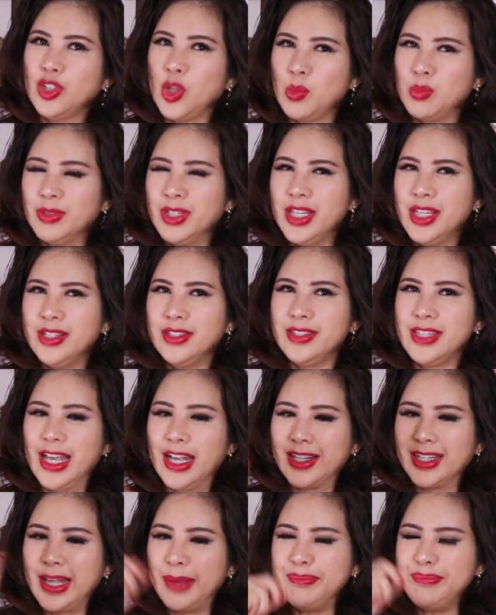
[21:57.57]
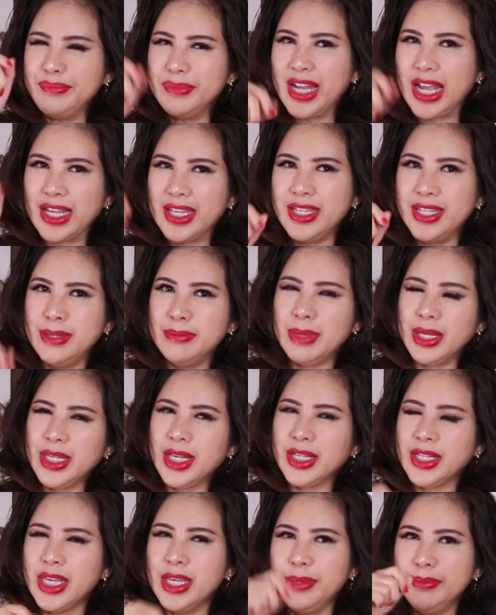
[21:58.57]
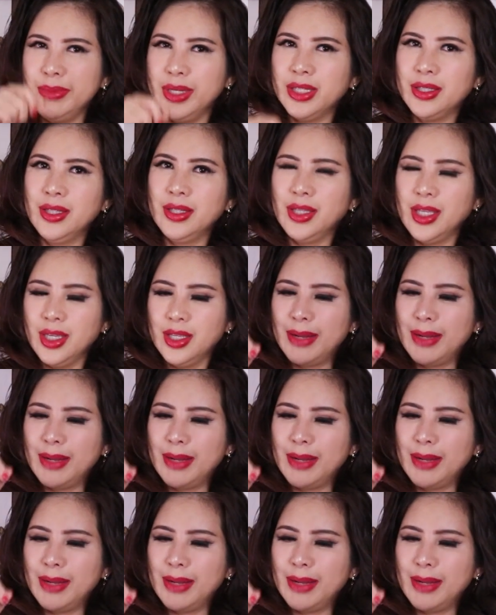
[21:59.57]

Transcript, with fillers: tụng liên và cắm đầy mấy cái kim hết á